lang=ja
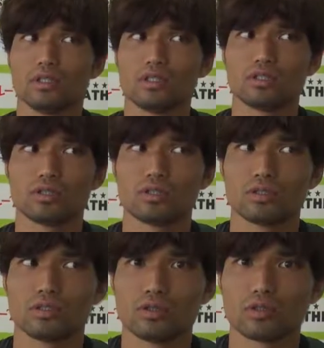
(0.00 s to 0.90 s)

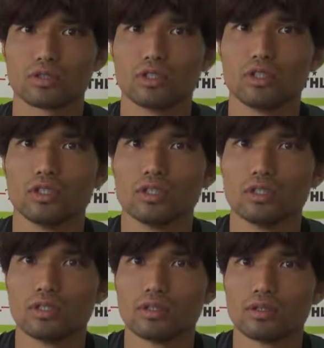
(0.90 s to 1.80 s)
すごく
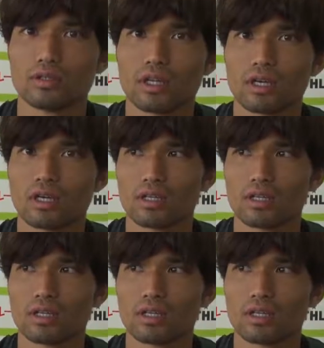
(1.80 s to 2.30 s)
な